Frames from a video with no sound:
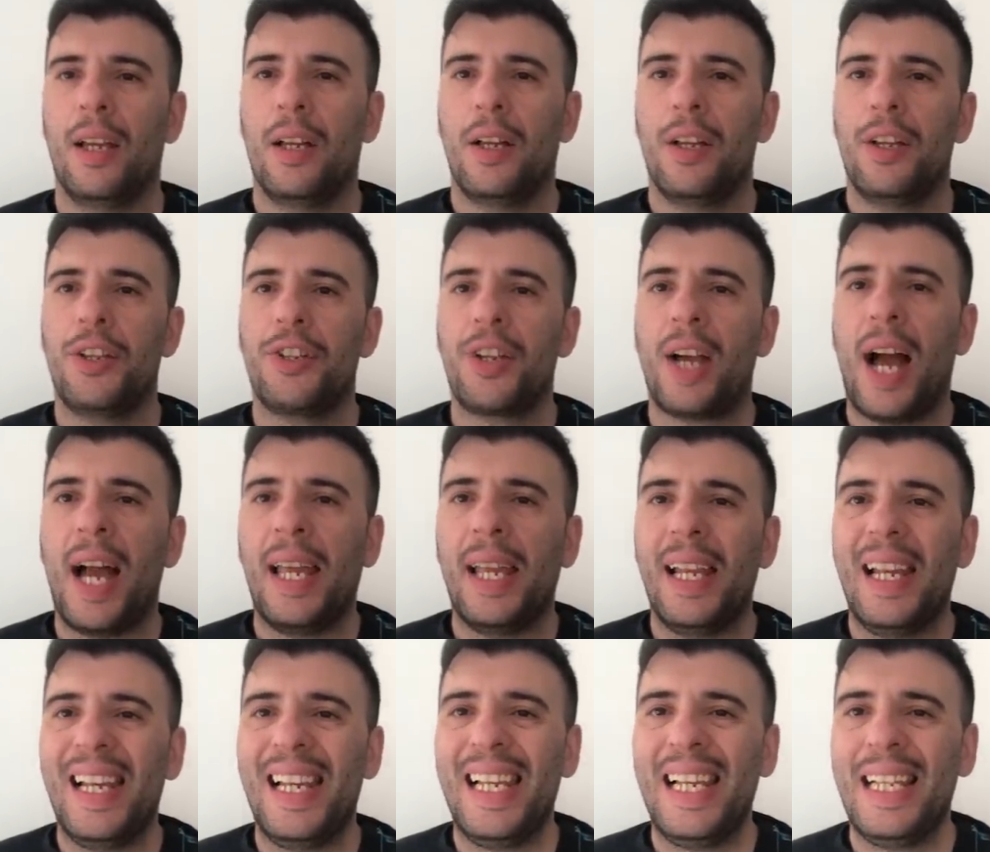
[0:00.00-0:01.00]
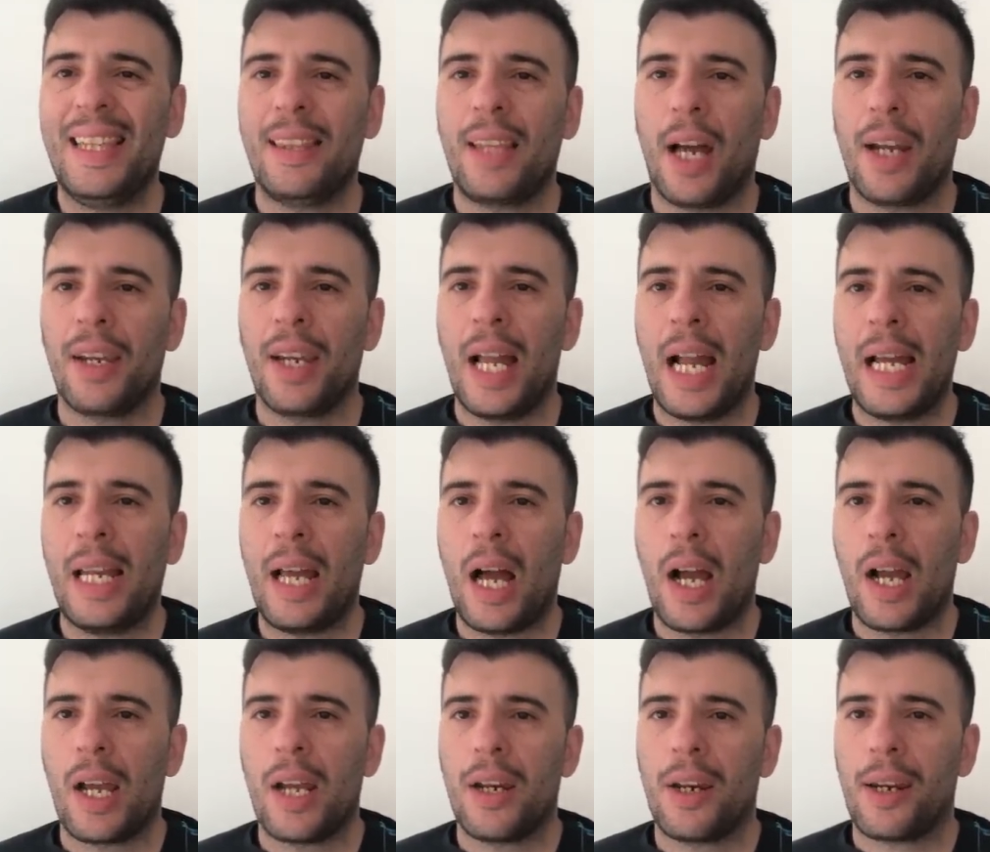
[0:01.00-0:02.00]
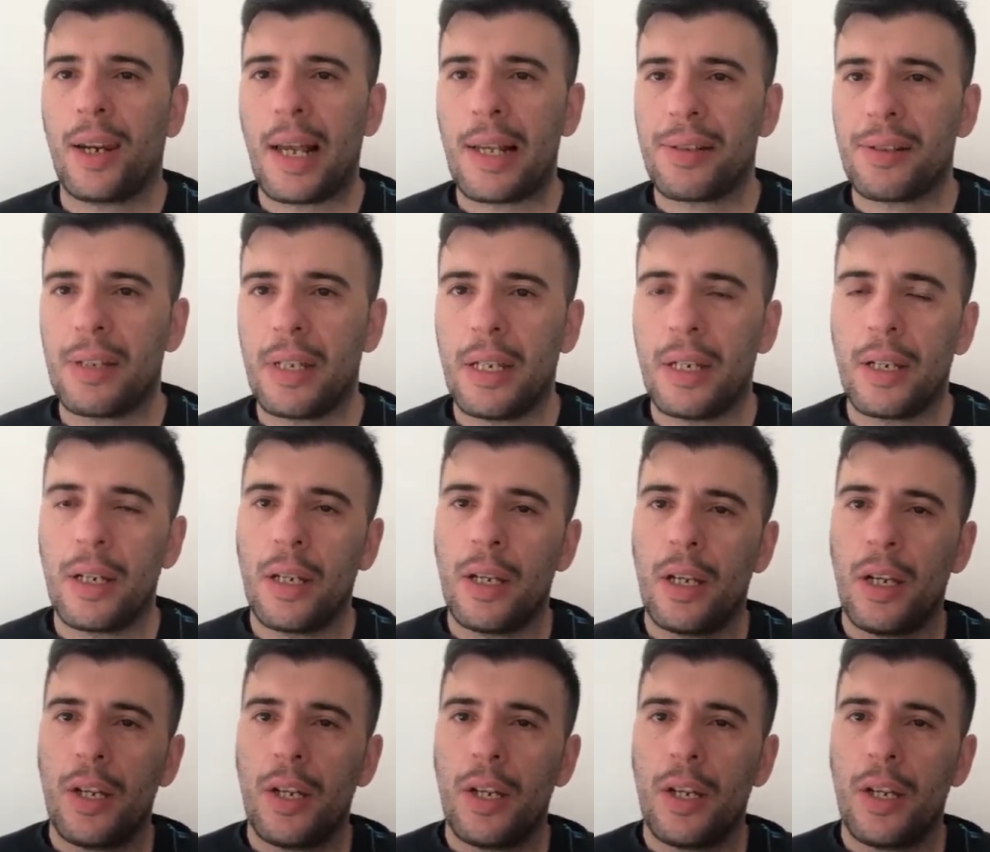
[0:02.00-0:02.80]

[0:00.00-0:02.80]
ya hay lista negra en Racing,